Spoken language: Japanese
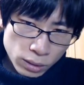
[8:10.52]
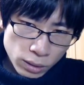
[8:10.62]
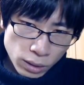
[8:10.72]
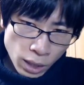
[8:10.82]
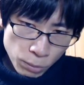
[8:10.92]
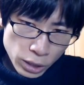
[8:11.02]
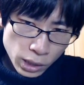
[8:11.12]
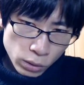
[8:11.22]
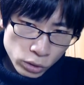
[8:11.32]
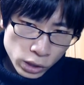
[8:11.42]
う。
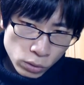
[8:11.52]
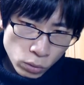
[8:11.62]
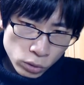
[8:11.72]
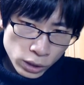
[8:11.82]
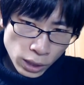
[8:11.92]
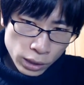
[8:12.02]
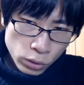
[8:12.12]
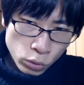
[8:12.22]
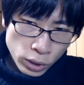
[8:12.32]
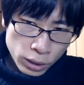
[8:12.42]
アメリカの実効支配
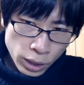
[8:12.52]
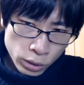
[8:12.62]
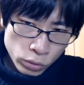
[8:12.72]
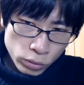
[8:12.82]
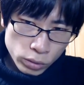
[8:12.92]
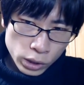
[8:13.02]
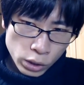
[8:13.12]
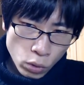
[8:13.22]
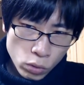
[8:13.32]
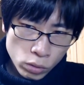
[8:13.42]
を受けている日
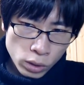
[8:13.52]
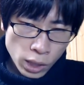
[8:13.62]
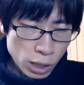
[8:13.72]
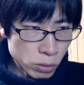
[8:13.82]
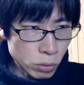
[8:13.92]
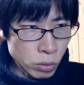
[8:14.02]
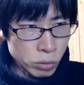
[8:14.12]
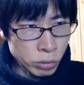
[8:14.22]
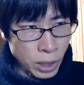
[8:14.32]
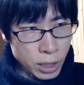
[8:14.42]
本、韓
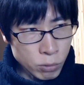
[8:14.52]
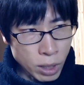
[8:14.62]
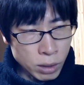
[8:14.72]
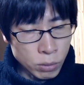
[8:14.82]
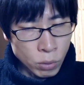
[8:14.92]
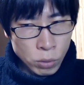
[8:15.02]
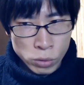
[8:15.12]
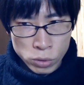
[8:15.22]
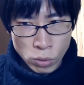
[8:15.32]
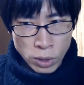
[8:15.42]
国、台湾、
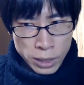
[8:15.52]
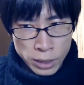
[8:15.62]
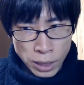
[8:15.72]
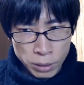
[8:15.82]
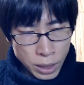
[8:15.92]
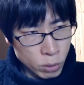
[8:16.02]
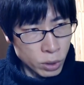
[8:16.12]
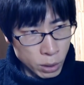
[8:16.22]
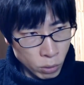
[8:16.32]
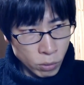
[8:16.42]
オーストラリアなど
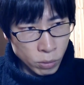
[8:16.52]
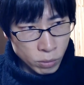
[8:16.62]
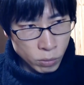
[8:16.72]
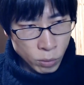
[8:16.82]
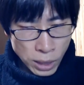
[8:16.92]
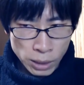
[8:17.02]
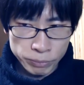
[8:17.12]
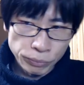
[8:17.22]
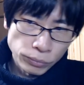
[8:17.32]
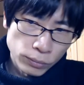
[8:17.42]
などは、
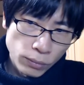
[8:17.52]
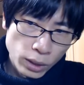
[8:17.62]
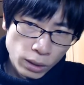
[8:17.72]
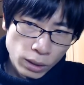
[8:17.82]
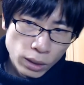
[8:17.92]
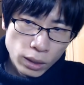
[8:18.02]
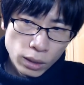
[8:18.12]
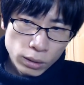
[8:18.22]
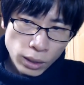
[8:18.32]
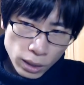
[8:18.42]

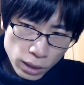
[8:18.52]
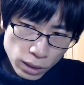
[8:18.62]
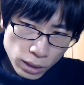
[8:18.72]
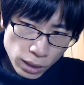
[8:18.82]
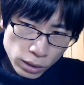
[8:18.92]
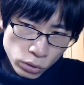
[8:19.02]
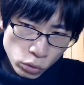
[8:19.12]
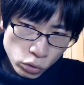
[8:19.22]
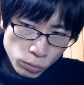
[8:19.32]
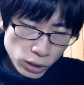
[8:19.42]
経済
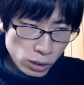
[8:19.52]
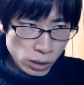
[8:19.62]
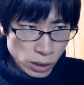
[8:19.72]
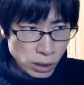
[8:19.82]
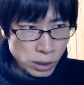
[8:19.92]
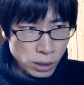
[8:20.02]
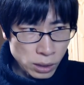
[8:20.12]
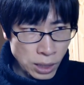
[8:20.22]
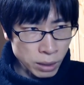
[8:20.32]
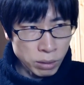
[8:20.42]
植民地に
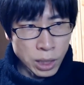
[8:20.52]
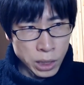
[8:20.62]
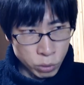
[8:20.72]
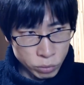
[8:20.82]
なっている